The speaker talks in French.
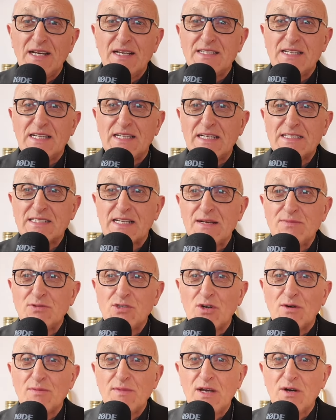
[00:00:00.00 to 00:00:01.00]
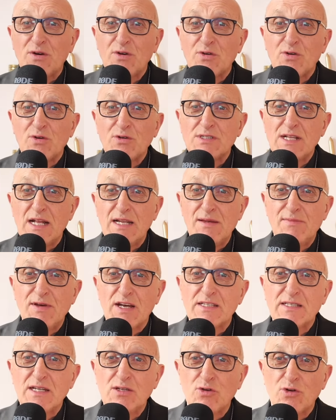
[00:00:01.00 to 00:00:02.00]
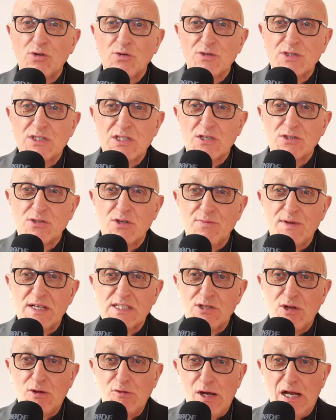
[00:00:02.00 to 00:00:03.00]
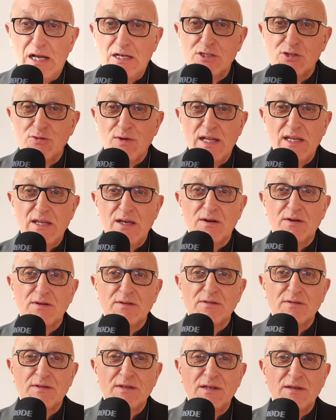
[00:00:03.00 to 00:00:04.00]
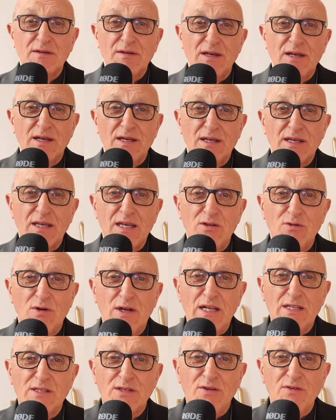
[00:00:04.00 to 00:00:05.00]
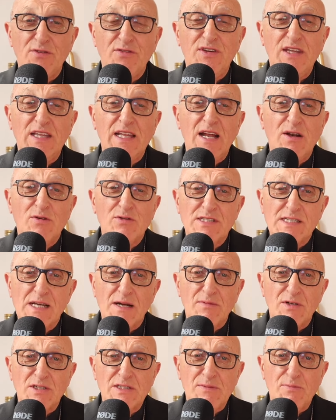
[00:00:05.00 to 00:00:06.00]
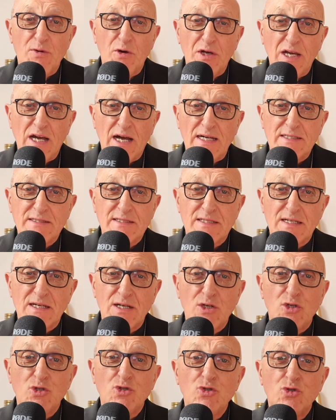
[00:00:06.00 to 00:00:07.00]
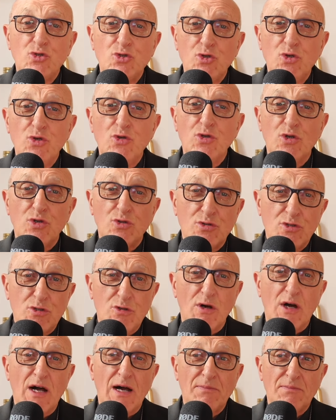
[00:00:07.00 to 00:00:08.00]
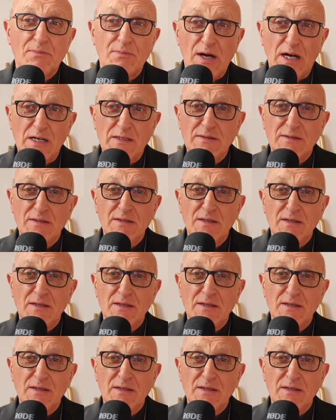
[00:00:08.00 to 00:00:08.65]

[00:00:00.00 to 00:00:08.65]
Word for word: Cette inscription met en cause la liberté de conscience du personnel soignant qui doit être fidèle au serment d'Hippocrate. Tu ne tueras pas.